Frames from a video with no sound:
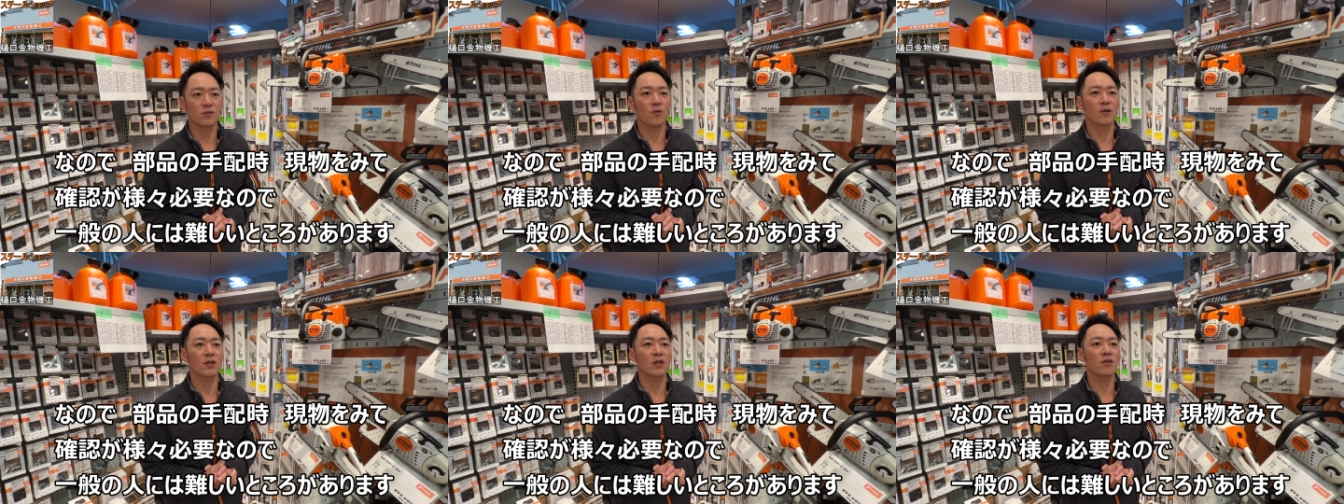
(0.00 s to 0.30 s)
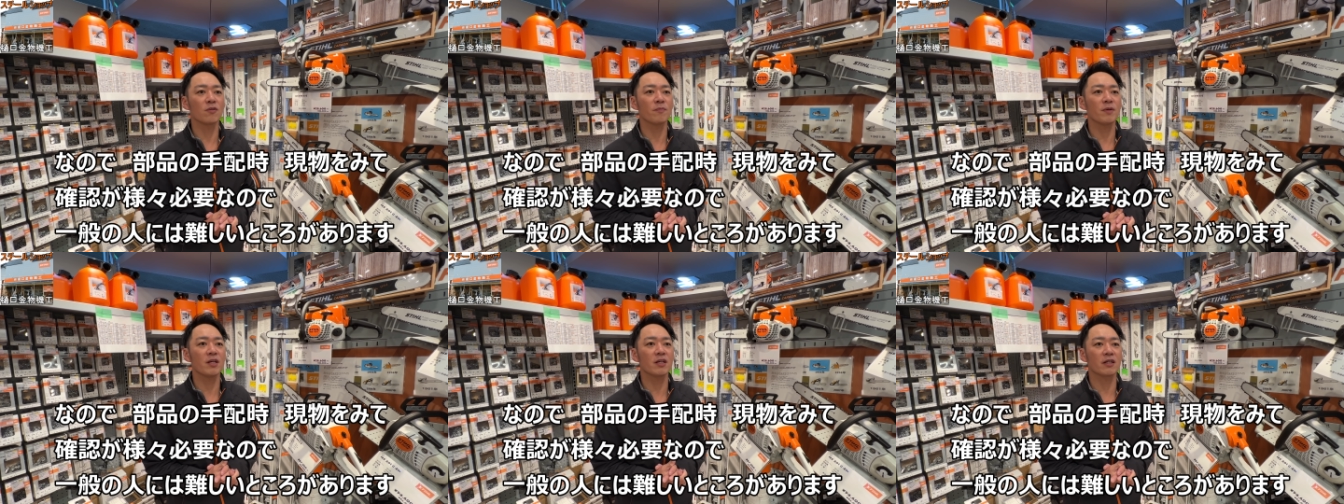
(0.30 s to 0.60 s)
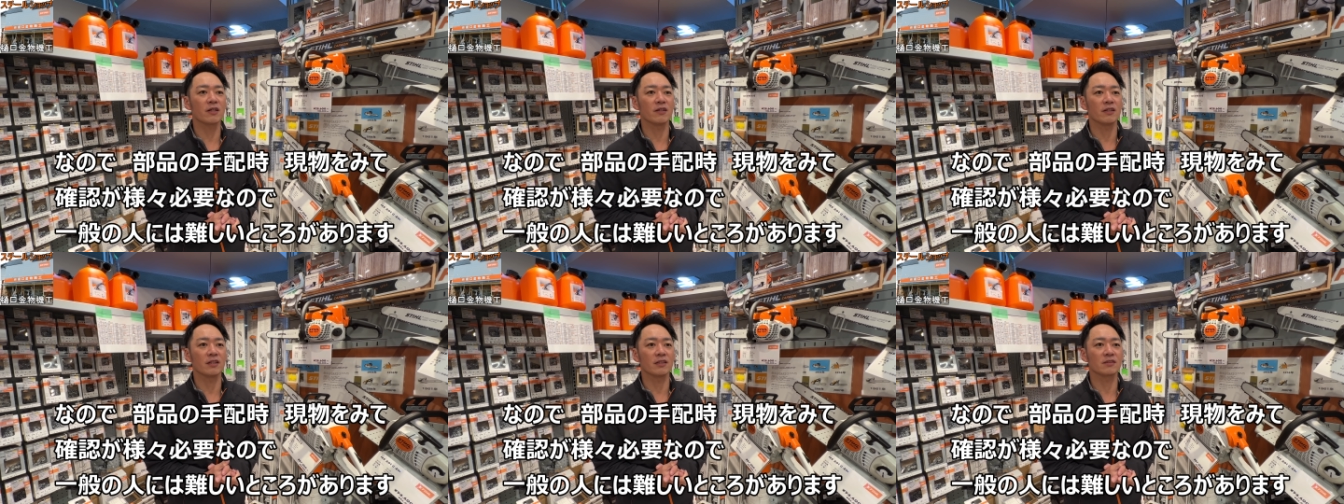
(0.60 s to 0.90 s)
他の
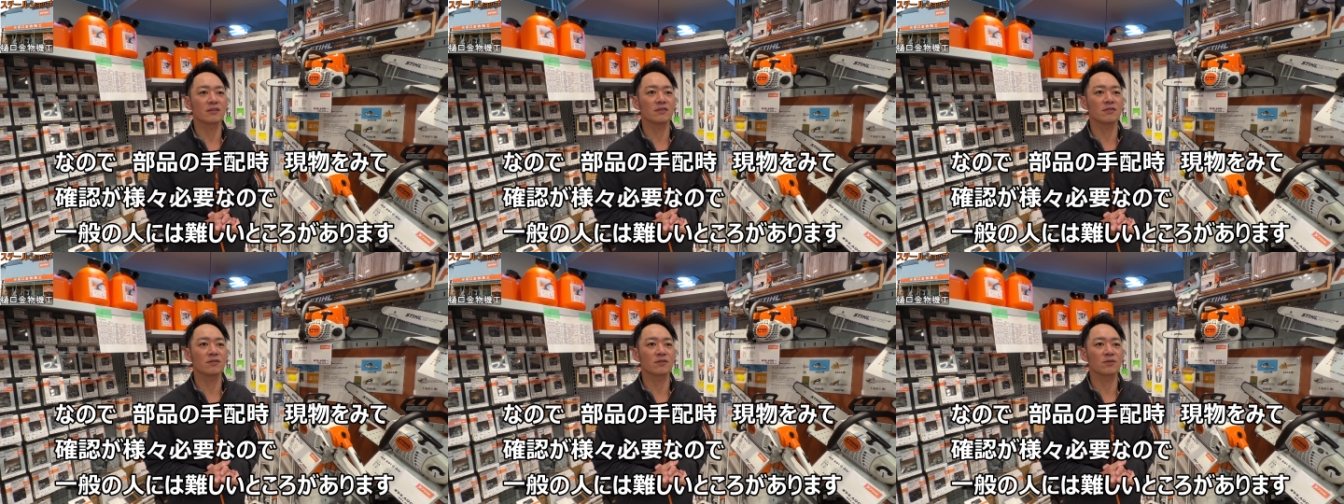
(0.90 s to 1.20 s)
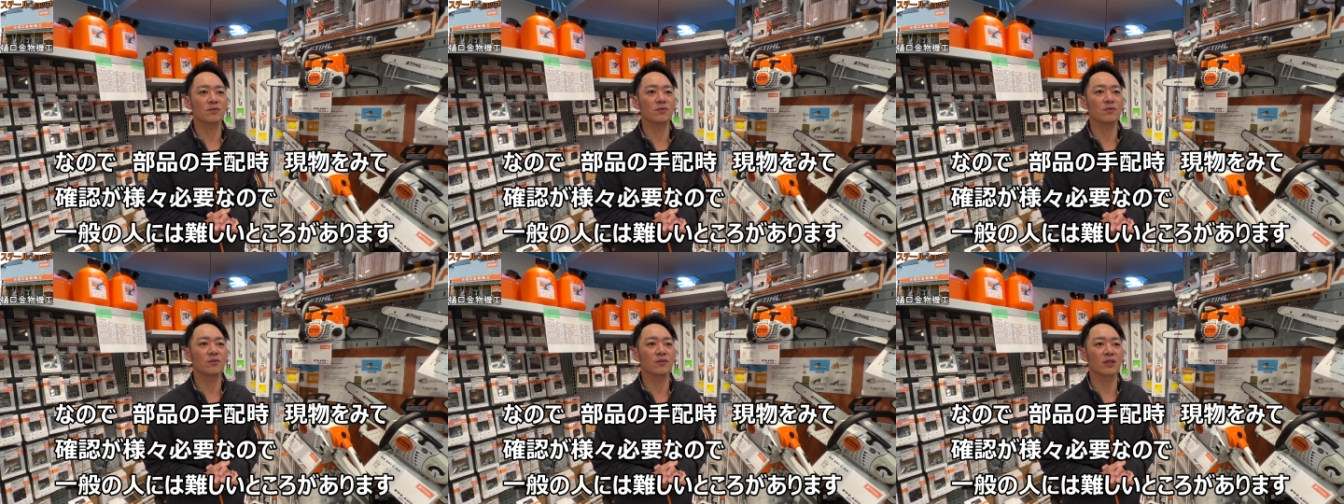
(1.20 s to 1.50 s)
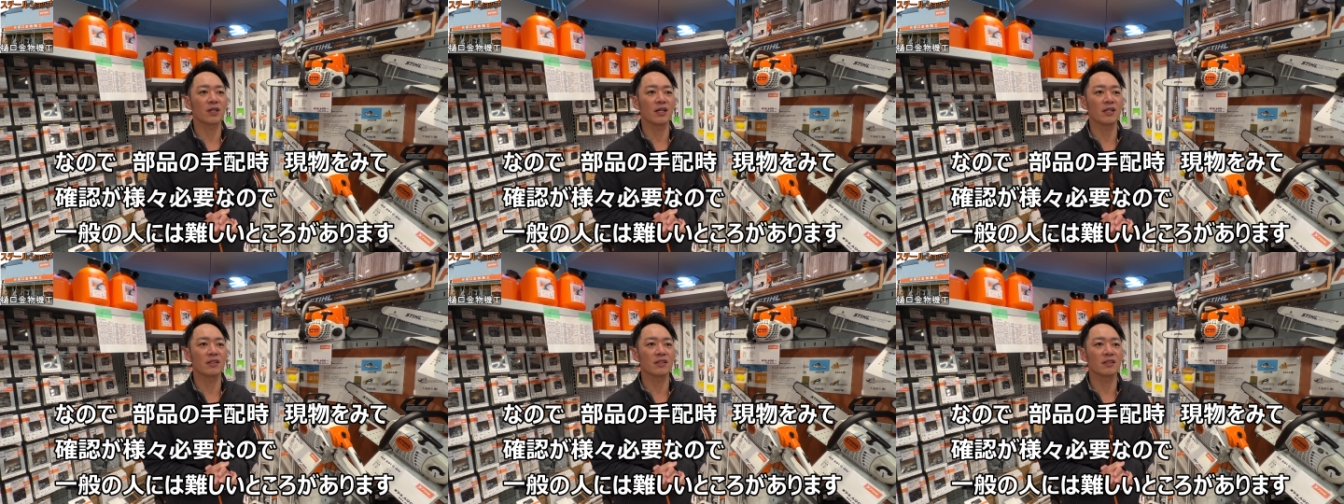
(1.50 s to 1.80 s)
メーカーはね、すぐそういうの
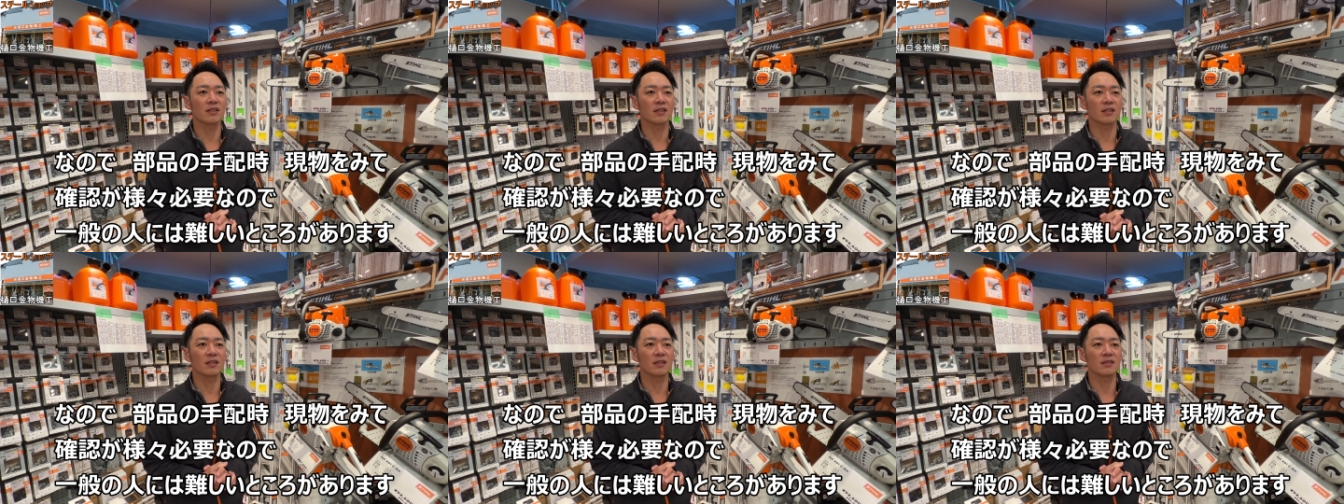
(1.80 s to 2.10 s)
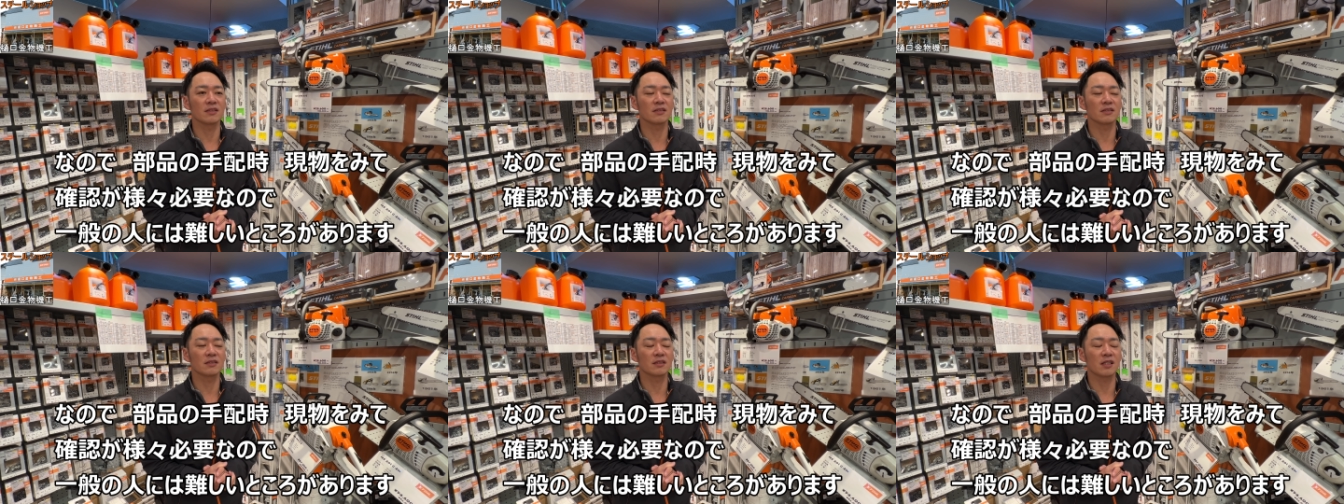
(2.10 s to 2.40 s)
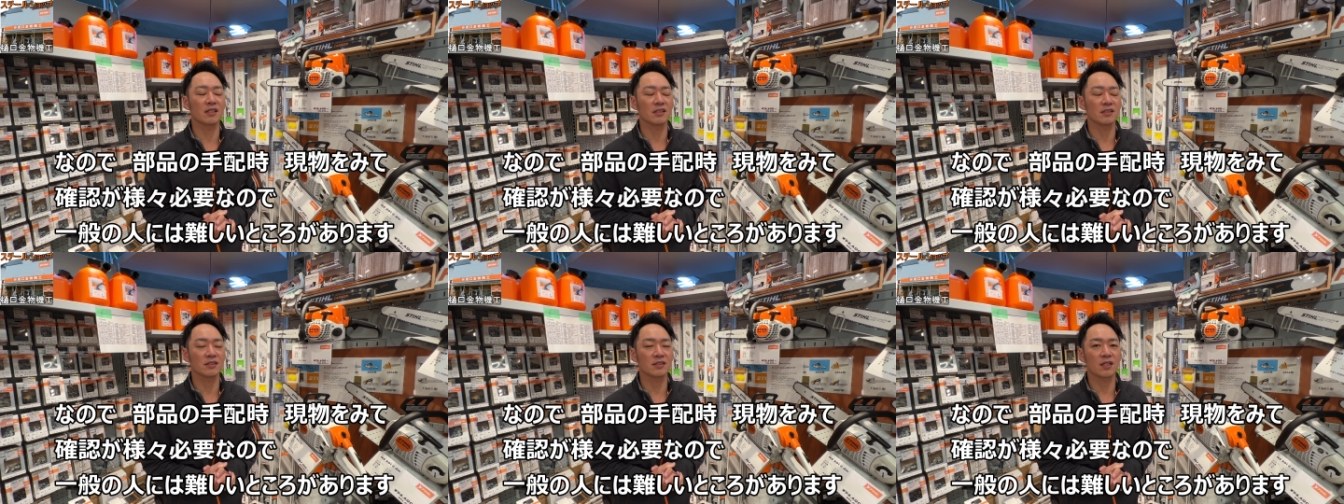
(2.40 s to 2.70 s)
を変えただっ
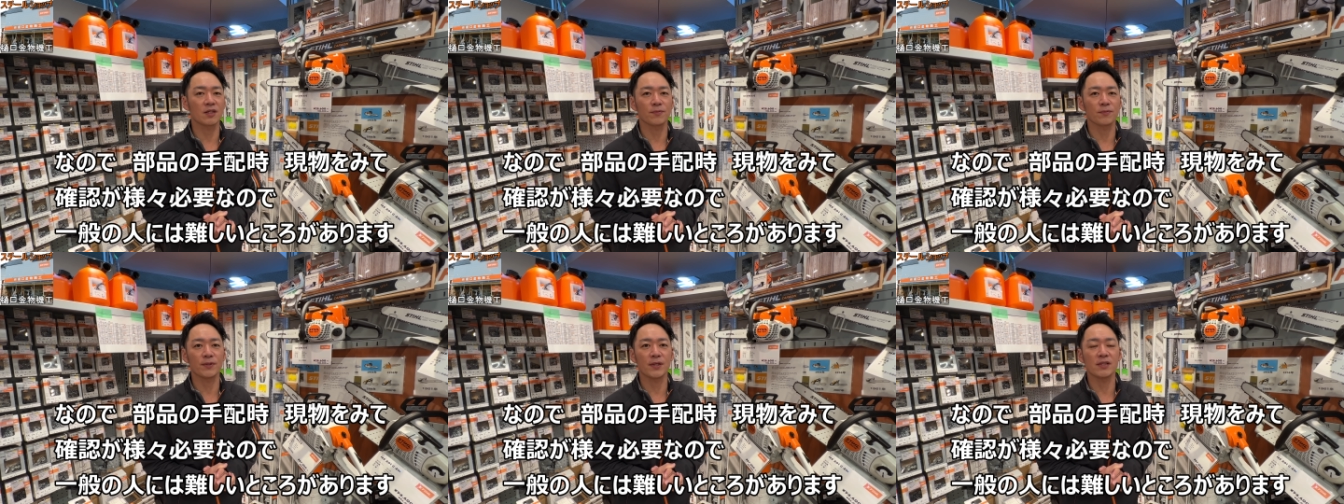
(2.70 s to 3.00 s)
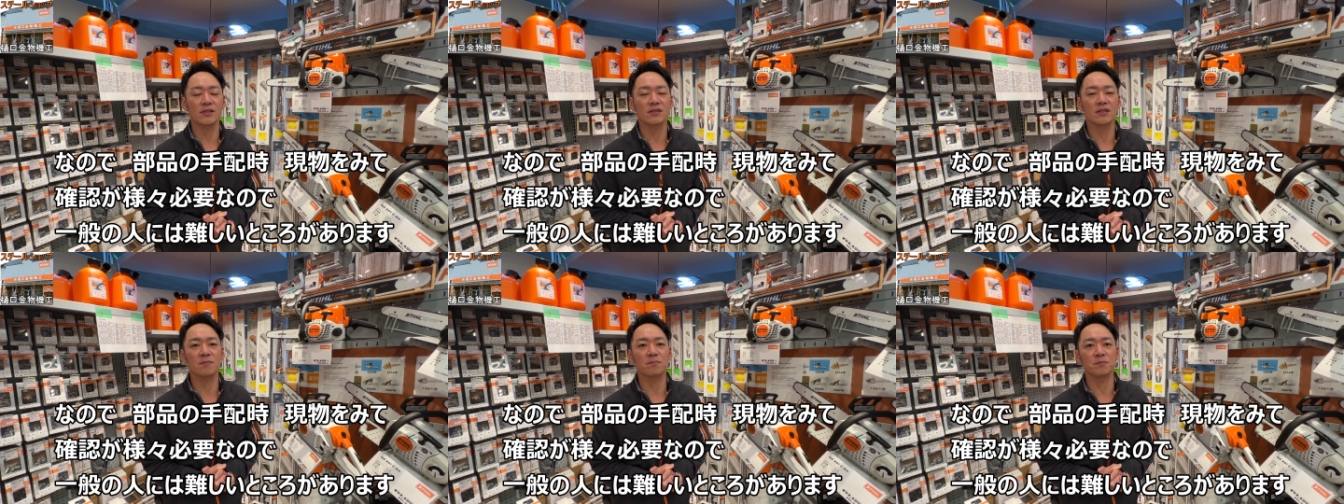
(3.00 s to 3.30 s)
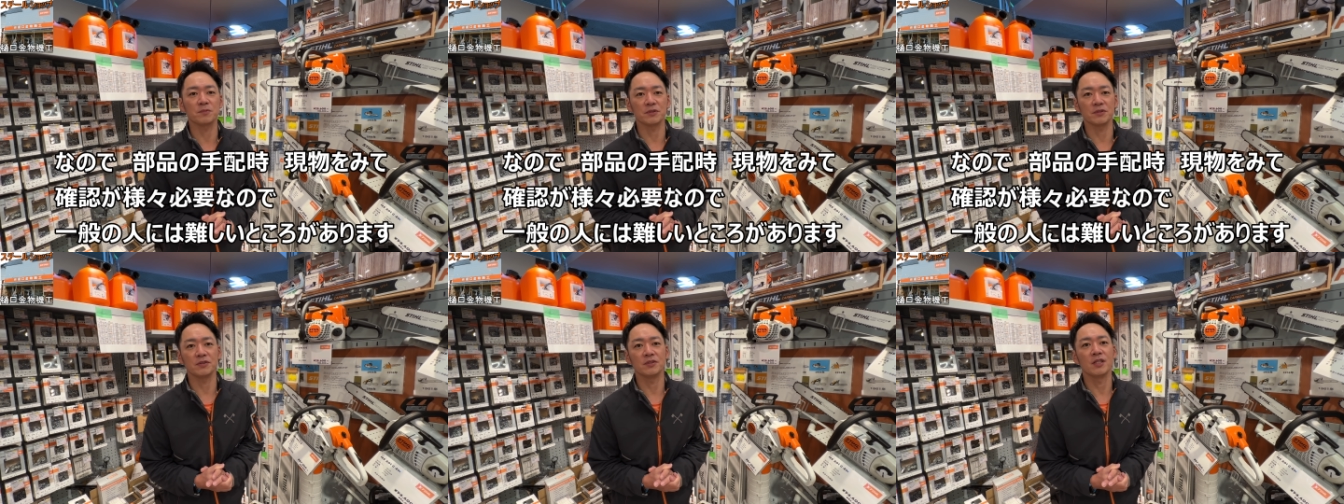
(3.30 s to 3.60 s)
たりしたら、フェイスアップ、